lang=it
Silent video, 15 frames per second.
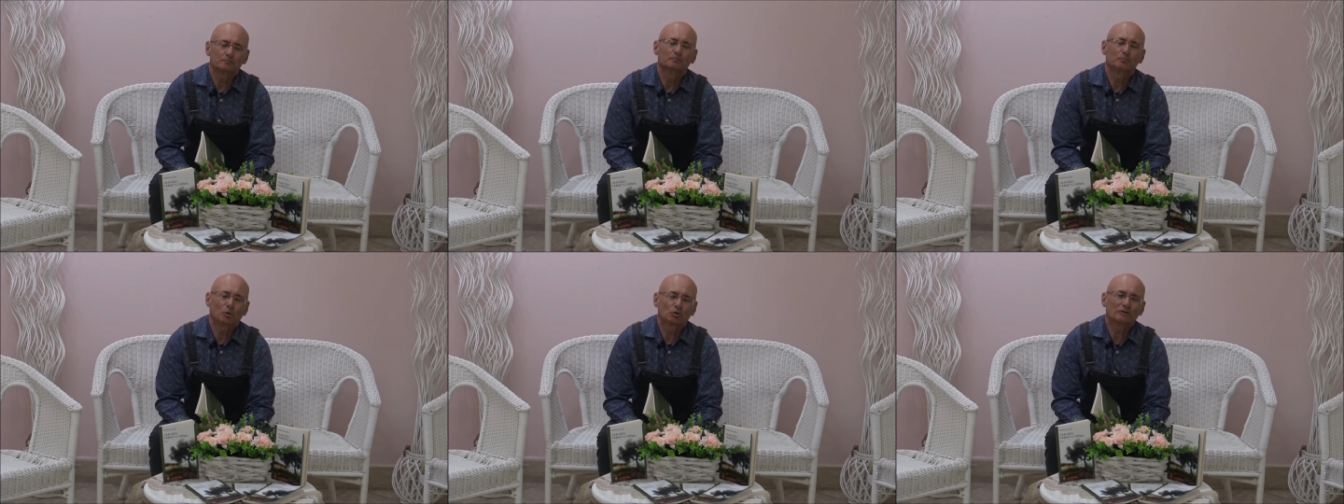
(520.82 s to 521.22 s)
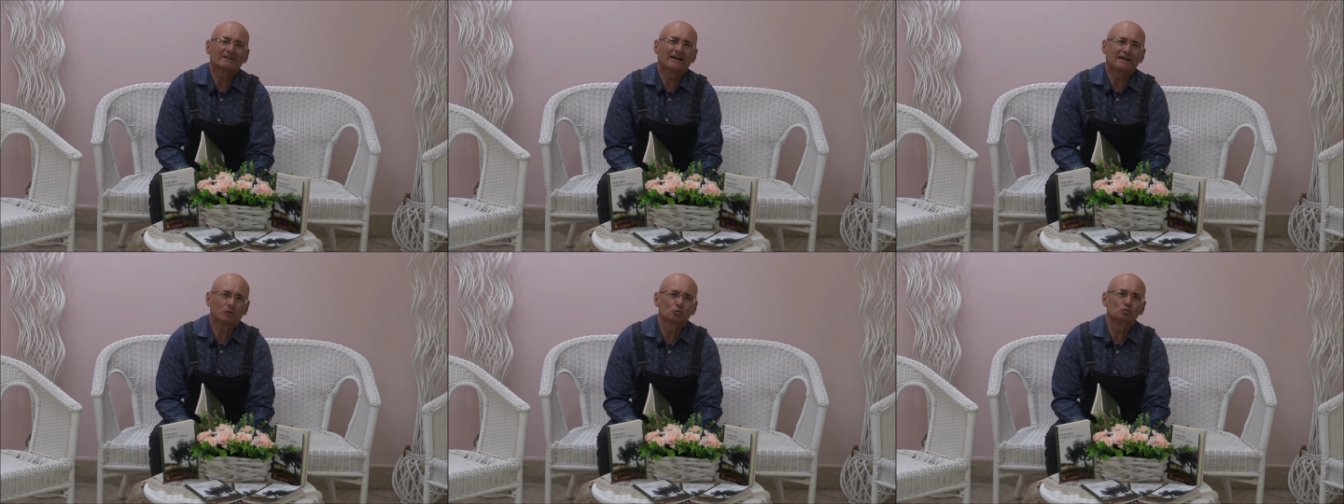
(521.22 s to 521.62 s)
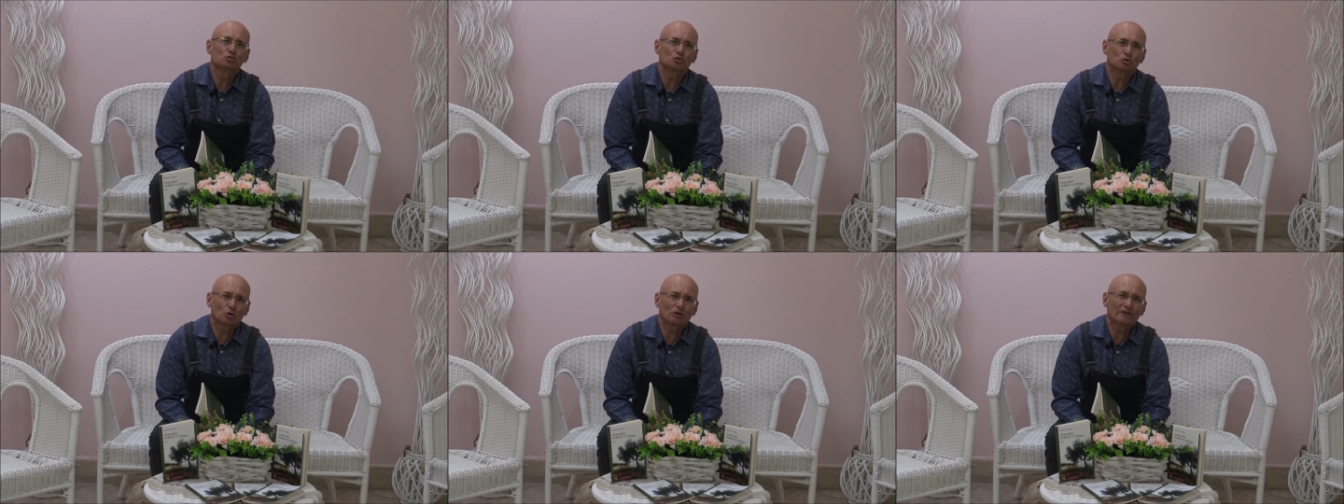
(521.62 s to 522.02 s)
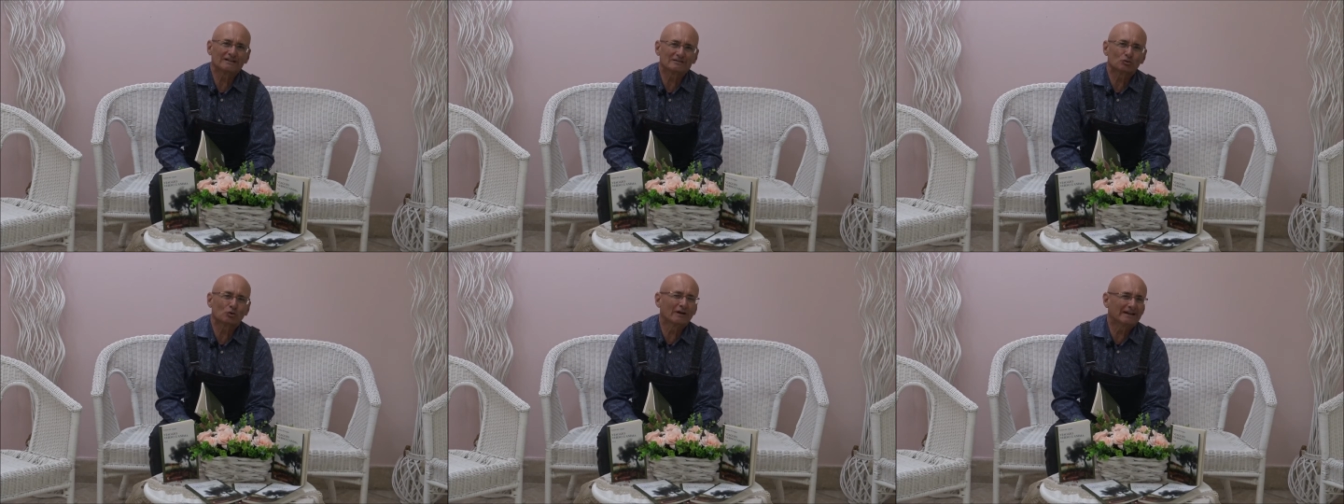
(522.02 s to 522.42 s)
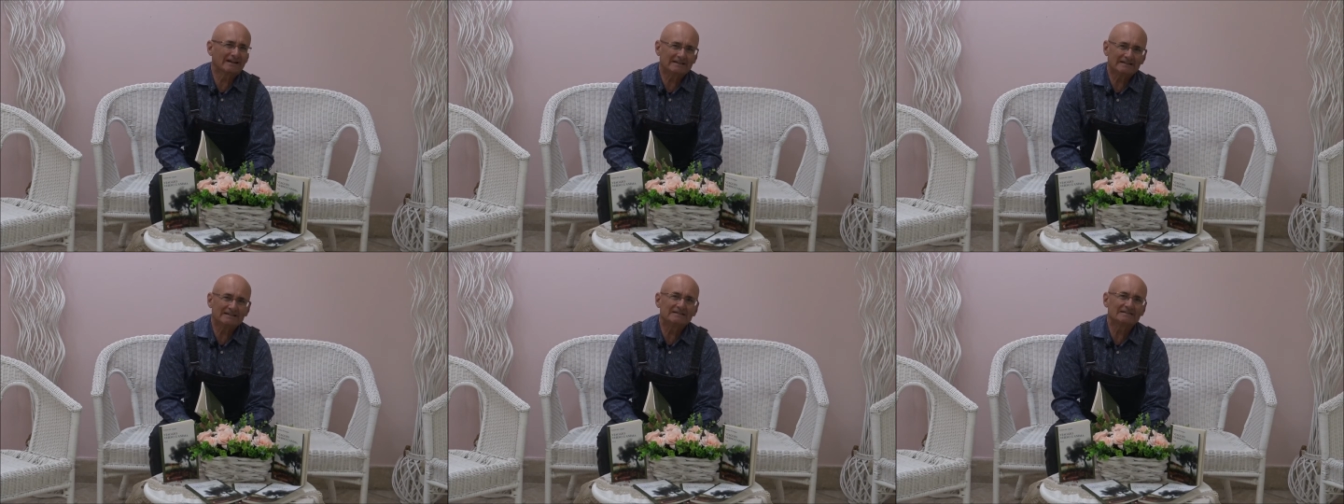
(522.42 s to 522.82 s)
portare un sorriso
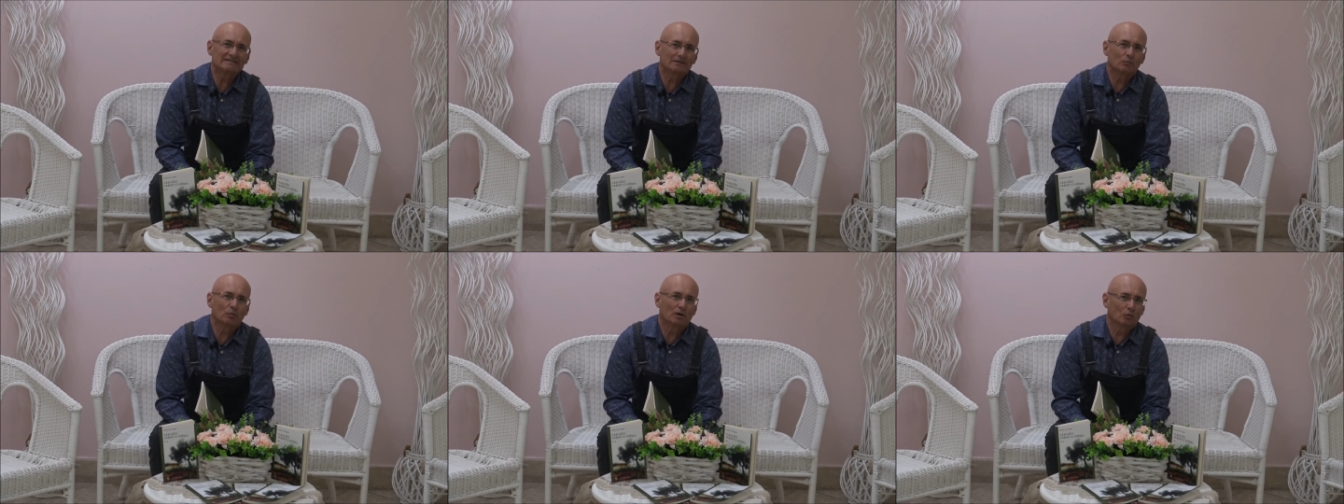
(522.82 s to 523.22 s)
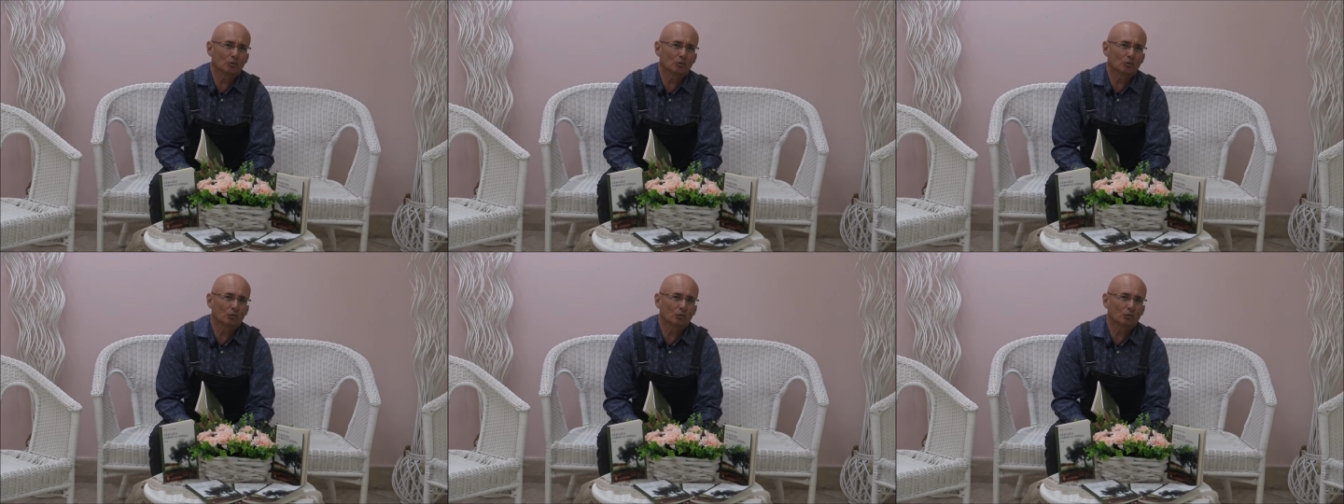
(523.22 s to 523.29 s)
grandissimo a